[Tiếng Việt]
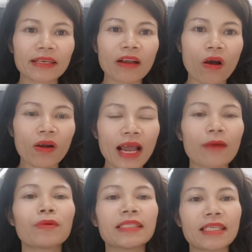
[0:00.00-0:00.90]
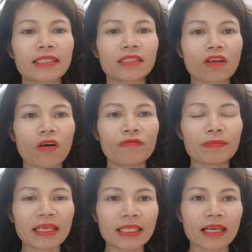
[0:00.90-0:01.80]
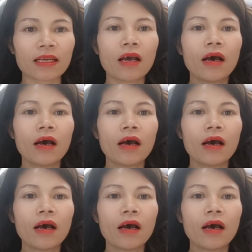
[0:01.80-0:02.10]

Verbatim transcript: đó là nguyên nhân do phim cách nhiệt